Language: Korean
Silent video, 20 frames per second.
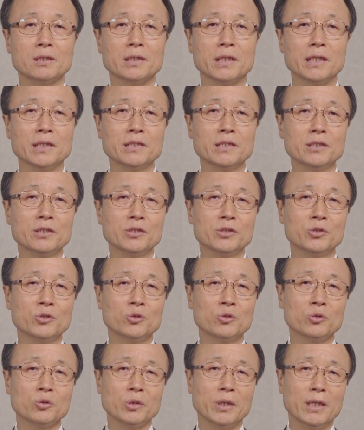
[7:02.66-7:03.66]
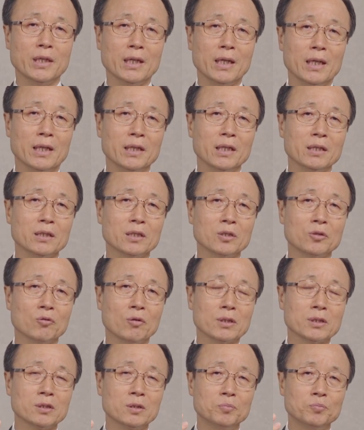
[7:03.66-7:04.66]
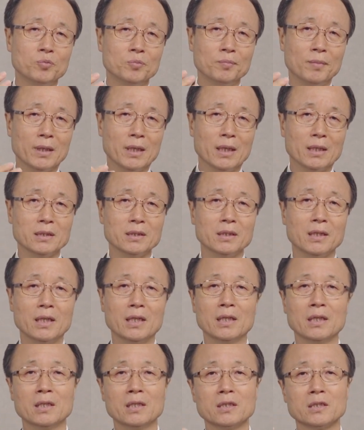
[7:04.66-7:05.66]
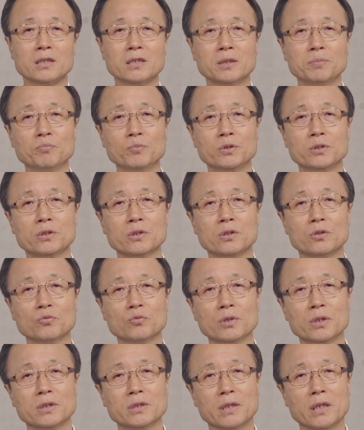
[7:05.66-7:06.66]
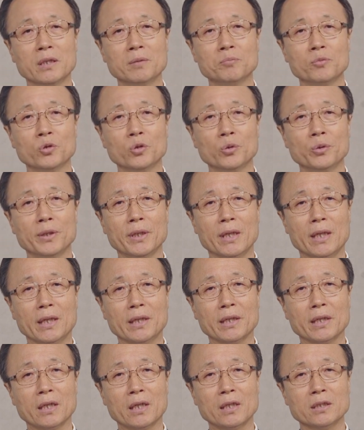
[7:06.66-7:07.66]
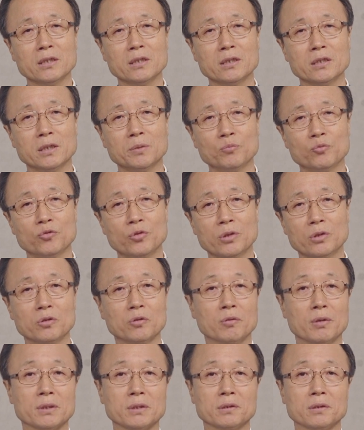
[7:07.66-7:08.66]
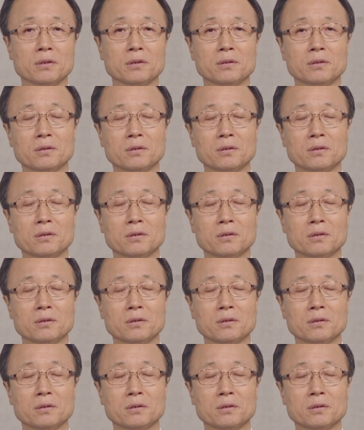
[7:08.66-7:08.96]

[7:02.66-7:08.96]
개신교계 안에 들어왔을 뿐만 아니라 심지어 우리 재림교회 안에까지 침투해 들어왔어요.